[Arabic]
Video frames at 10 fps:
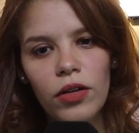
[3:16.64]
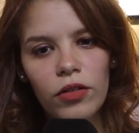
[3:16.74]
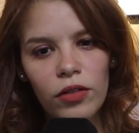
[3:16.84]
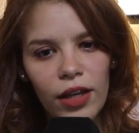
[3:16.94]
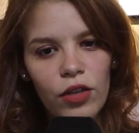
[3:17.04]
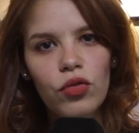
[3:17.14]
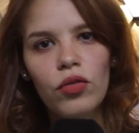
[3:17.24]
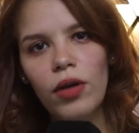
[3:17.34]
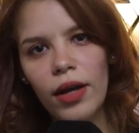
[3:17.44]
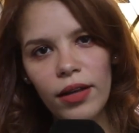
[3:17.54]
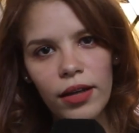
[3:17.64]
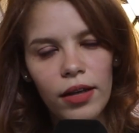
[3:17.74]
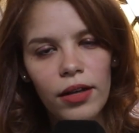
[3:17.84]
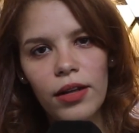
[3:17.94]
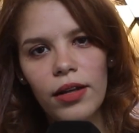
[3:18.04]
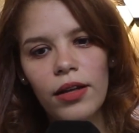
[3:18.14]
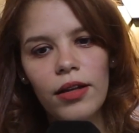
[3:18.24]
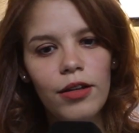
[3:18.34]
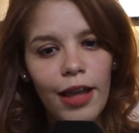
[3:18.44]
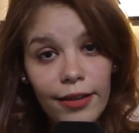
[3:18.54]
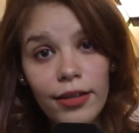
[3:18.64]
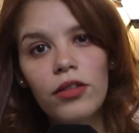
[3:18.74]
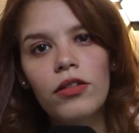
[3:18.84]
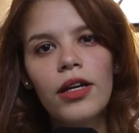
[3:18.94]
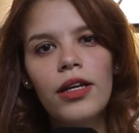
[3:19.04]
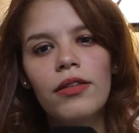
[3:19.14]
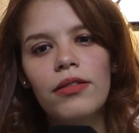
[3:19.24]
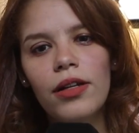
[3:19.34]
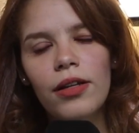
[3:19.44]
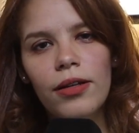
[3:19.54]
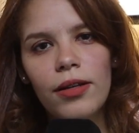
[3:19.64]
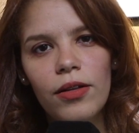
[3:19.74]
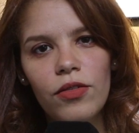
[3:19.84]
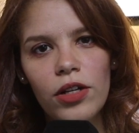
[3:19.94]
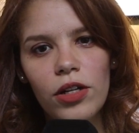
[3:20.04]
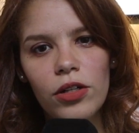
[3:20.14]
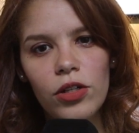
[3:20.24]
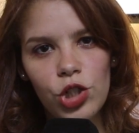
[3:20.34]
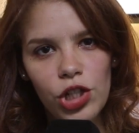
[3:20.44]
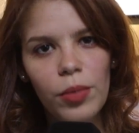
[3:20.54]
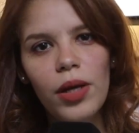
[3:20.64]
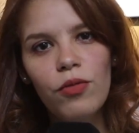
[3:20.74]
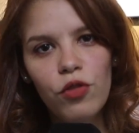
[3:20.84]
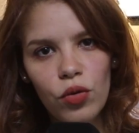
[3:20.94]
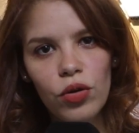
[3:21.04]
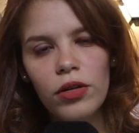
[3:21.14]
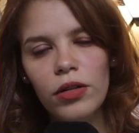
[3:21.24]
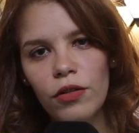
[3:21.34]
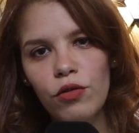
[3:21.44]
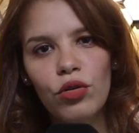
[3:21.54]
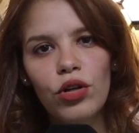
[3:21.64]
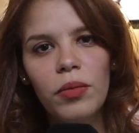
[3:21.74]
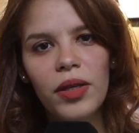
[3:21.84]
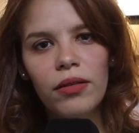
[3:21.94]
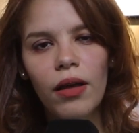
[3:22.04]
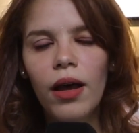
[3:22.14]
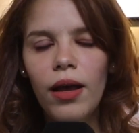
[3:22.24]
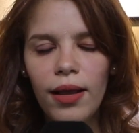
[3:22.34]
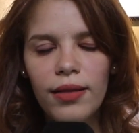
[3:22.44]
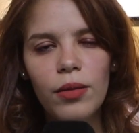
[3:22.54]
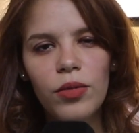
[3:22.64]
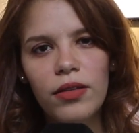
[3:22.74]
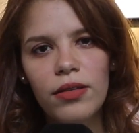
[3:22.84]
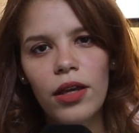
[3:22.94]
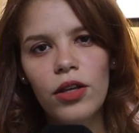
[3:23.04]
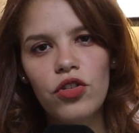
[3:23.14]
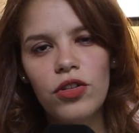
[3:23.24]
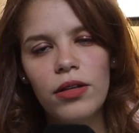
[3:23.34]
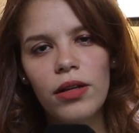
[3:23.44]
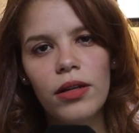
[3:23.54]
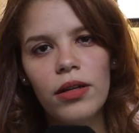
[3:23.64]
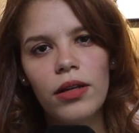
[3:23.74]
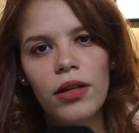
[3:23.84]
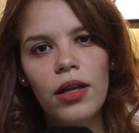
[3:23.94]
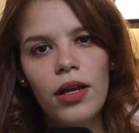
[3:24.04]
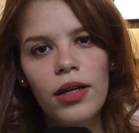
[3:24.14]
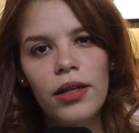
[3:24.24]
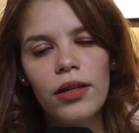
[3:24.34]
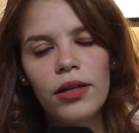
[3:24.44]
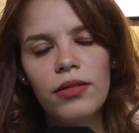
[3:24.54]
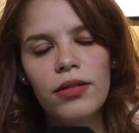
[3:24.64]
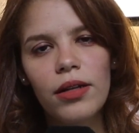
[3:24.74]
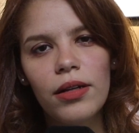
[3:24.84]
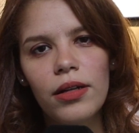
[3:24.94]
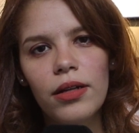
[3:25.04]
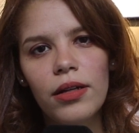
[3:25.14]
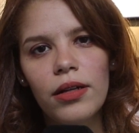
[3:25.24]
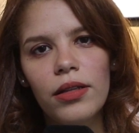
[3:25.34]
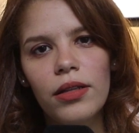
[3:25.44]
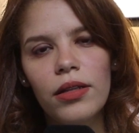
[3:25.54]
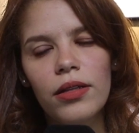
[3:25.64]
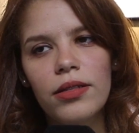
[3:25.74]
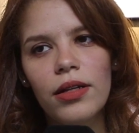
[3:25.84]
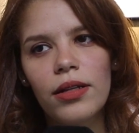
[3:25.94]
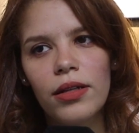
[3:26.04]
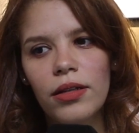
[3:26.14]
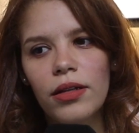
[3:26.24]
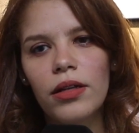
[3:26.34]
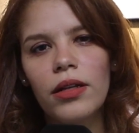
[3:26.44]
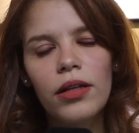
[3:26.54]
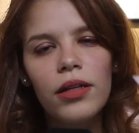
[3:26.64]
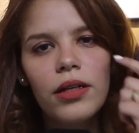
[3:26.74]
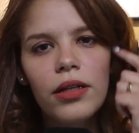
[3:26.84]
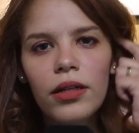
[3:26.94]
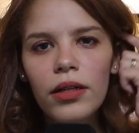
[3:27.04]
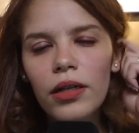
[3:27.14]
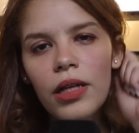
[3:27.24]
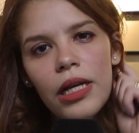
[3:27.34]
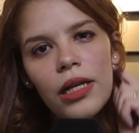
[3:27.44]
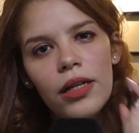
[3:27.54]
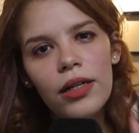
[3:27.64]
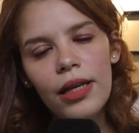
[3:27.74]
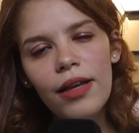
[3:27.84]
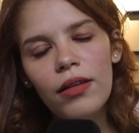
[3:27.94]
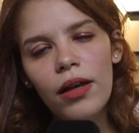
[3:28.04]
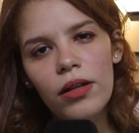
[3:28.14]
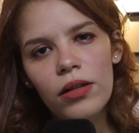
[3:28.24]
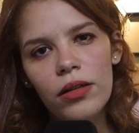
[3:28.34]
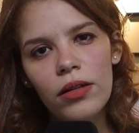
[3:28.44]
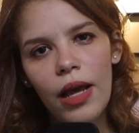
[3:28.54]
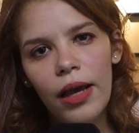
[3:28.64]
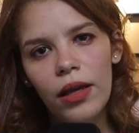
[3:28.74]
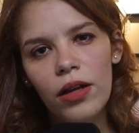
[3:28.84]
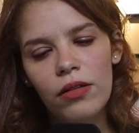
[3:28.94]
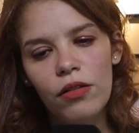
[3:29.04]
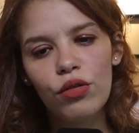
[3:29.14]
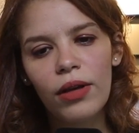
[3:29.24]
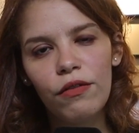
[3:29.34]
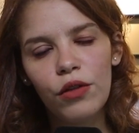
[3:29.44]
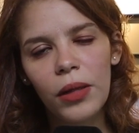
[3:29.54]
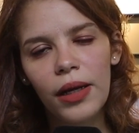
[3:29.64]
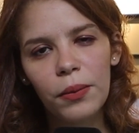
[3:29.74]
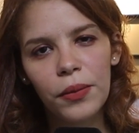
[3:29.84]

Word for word: نقيسوا هذا هذاك العدد ديال ديال الشباب في كل في كل منطقه على حسب النتائج ديال ديال ديال الاحصاء الاخير ديال السكان في المغرب